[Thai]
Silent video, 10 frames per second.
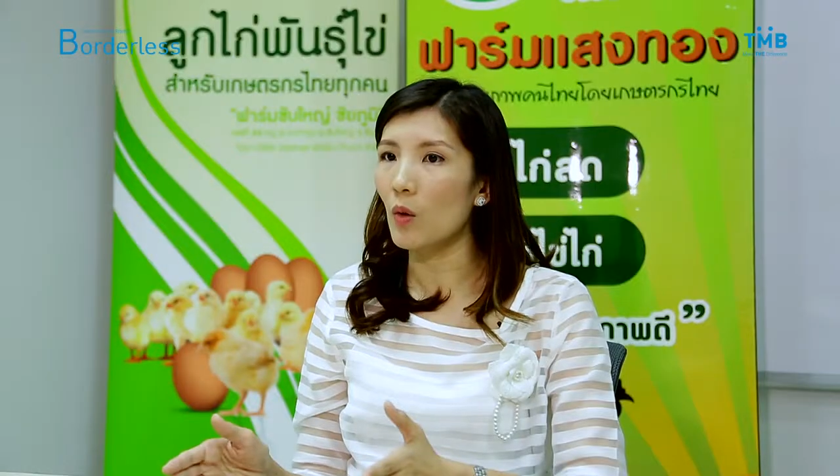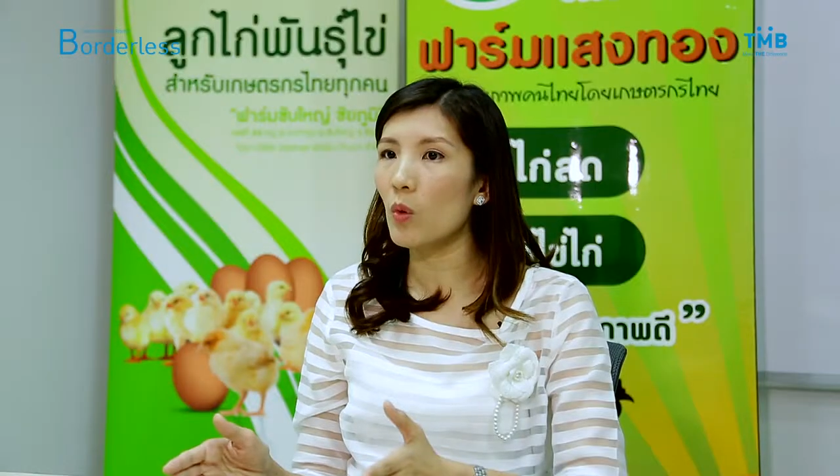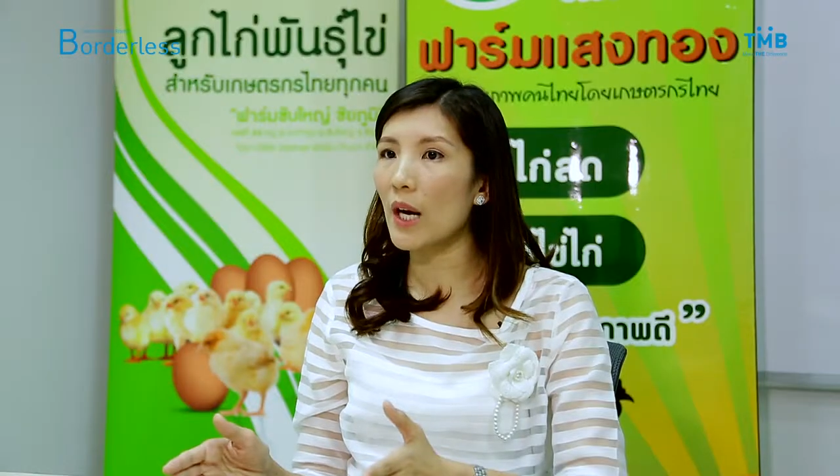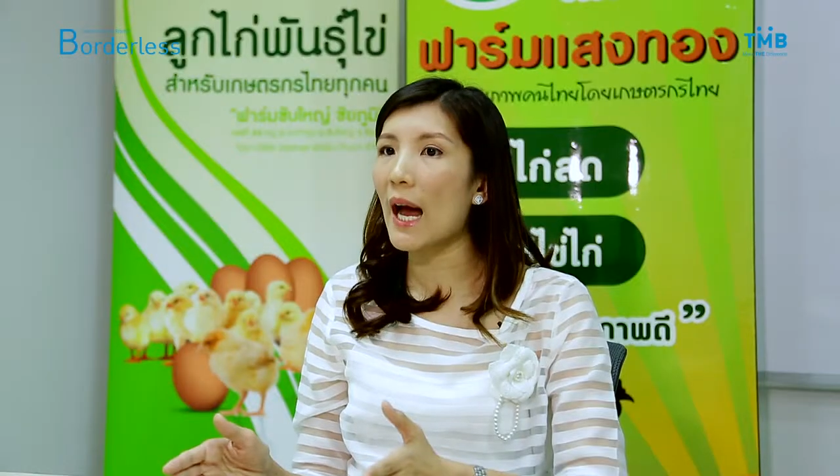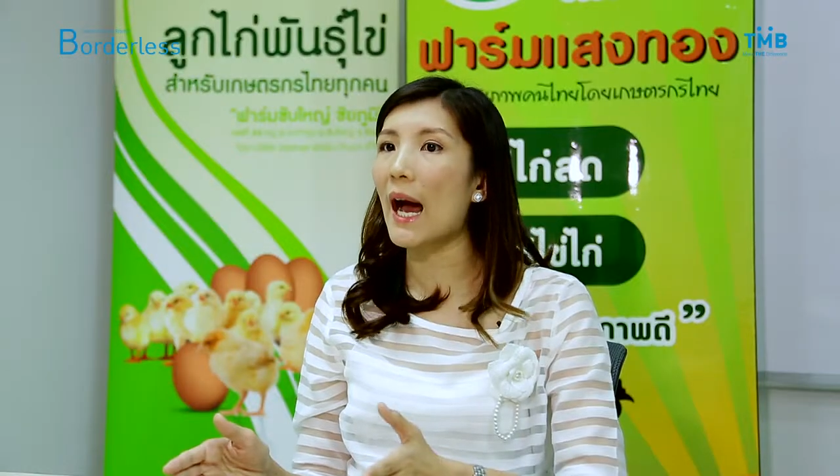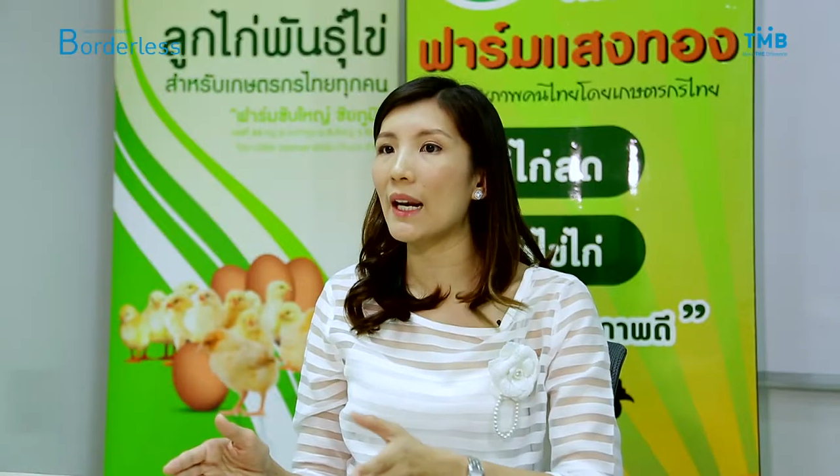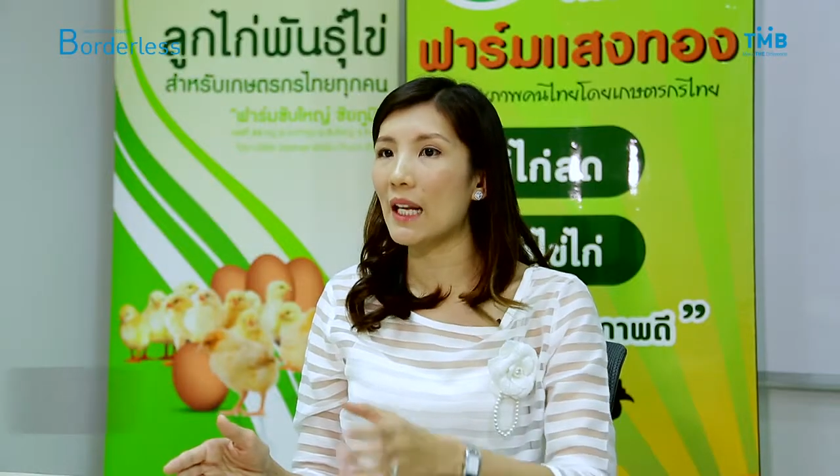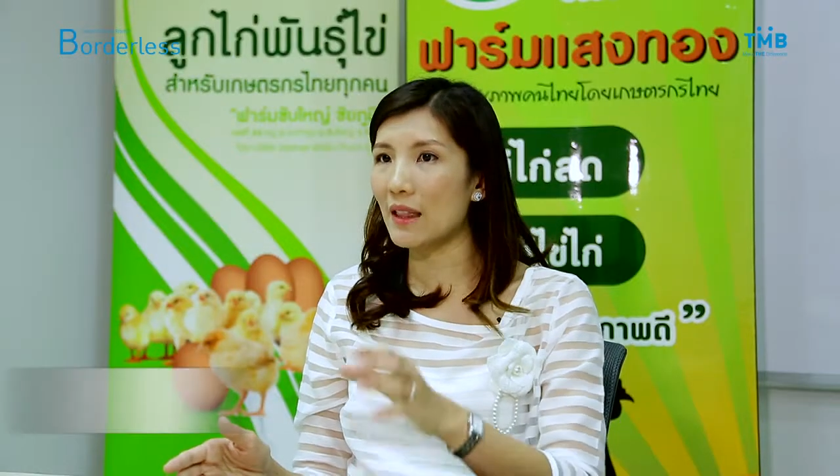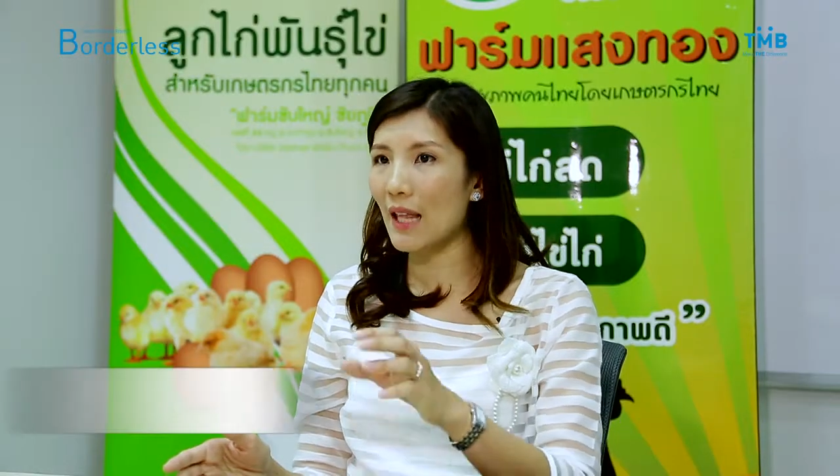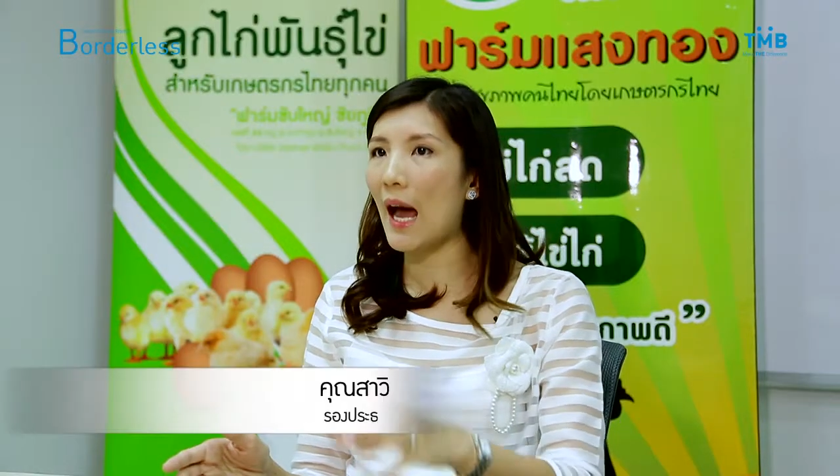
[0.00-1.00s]
ลูกค้าใน
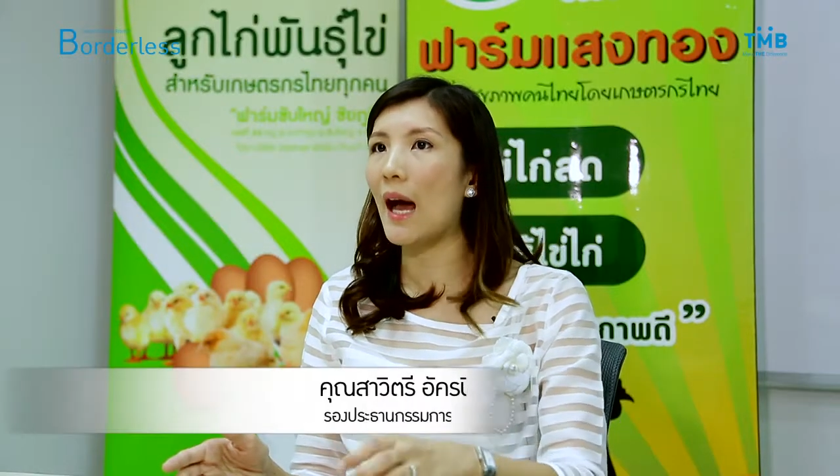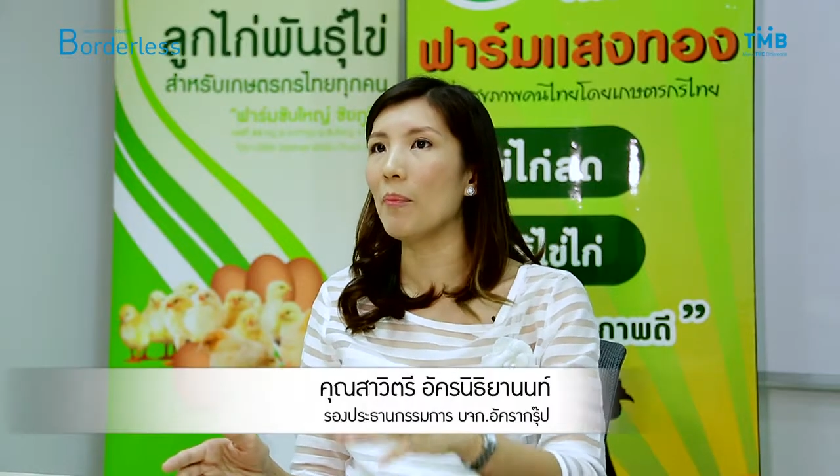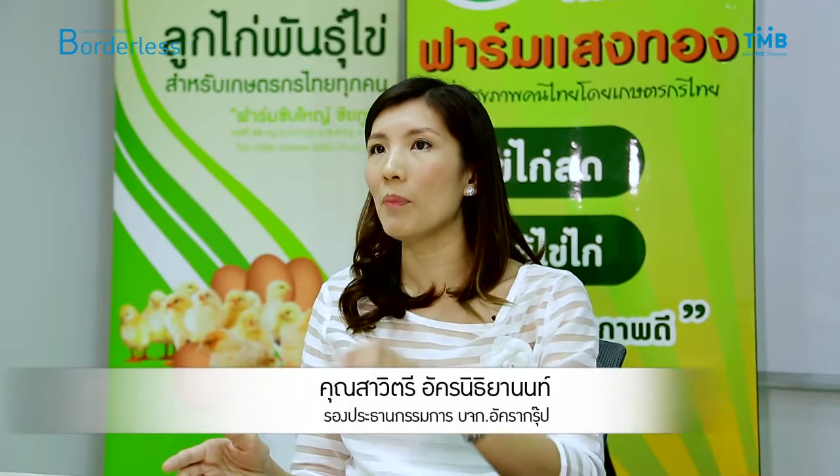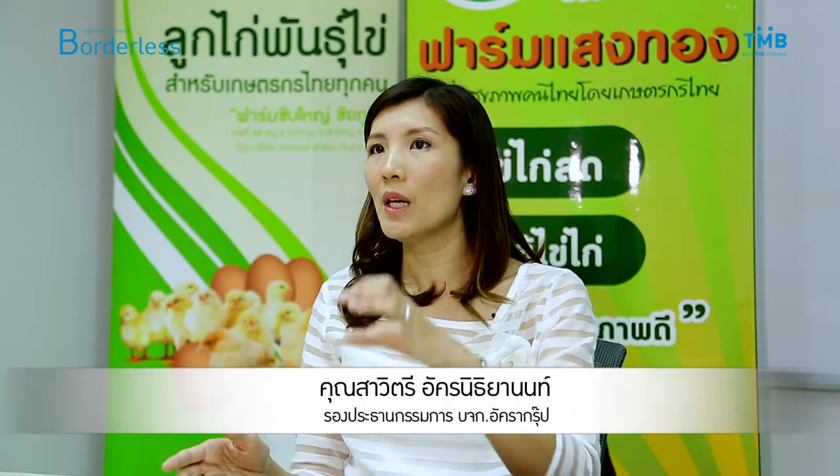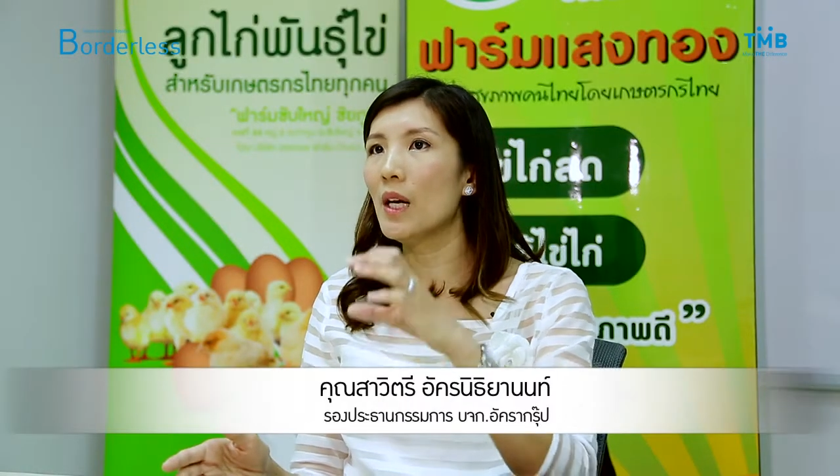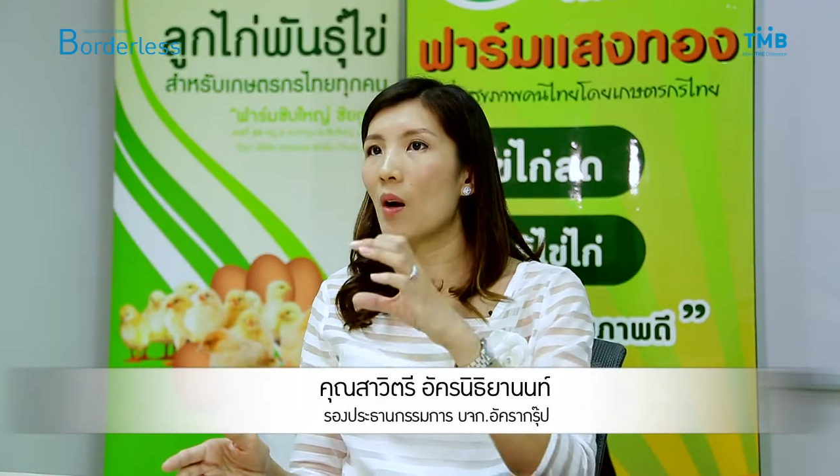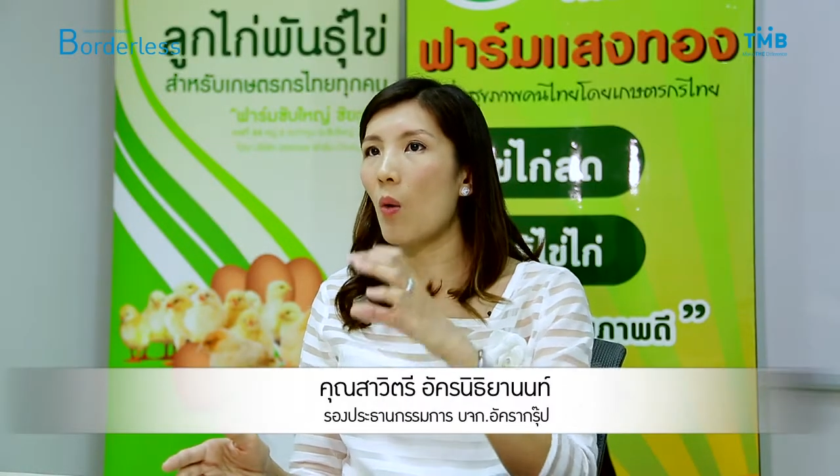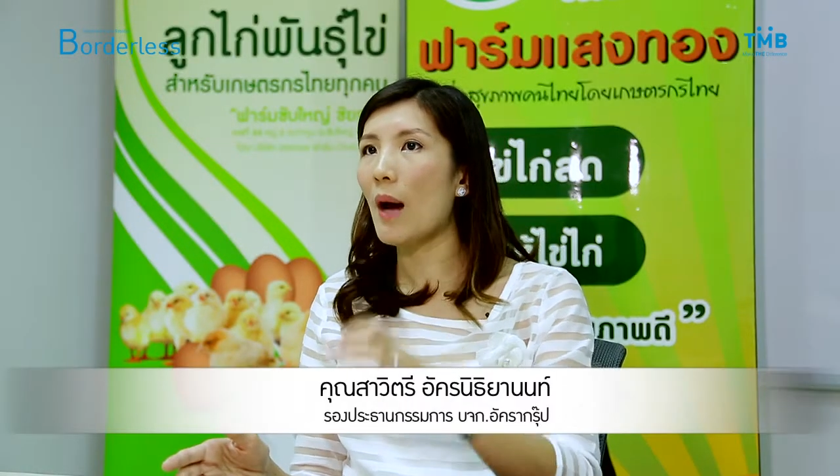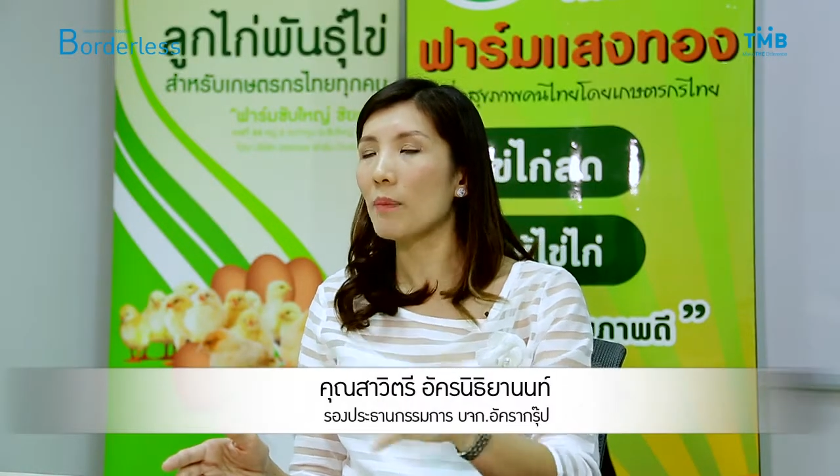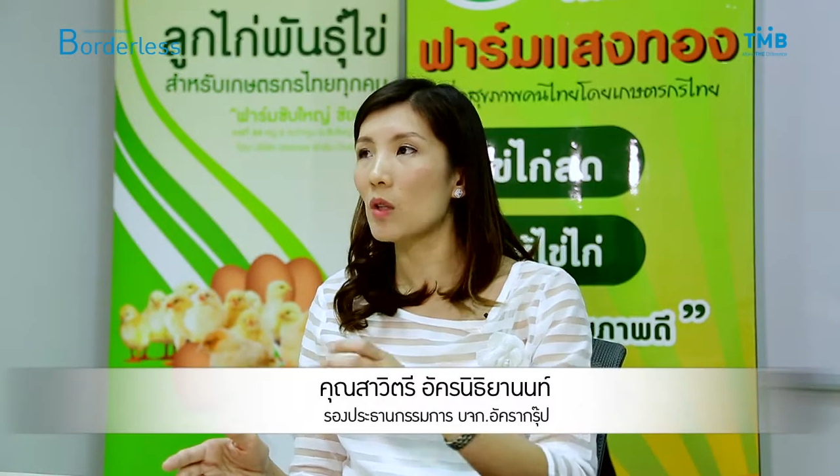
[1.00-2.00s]
ตามความ